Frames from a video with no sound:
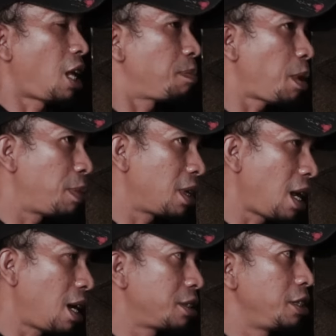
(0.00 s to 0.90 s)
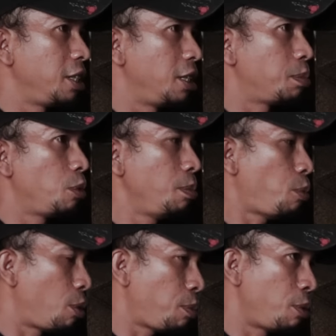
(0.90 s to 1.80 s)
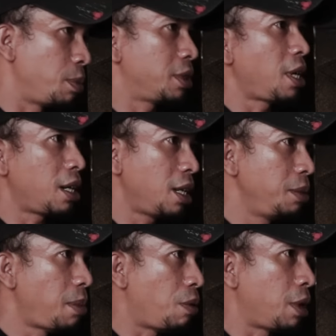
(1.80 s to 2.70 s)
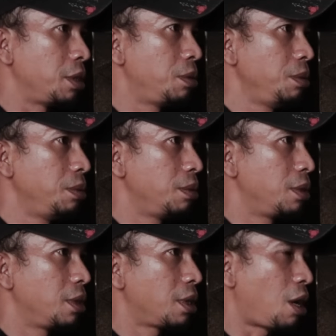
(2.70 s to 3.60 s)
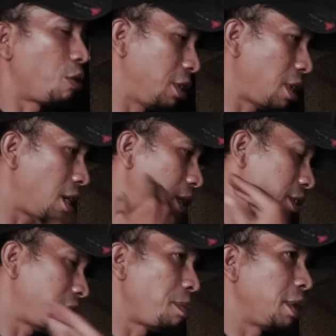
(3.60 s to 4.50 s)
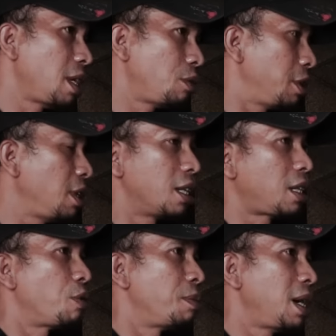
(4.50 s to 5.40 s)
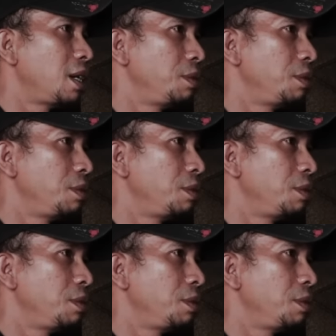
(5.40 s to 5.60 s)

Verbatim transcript: tanpa penerangan sedikit pun pohon-pohon besar kan di bawah itu kalau kita sampai jatuh kita nggak tahu kemana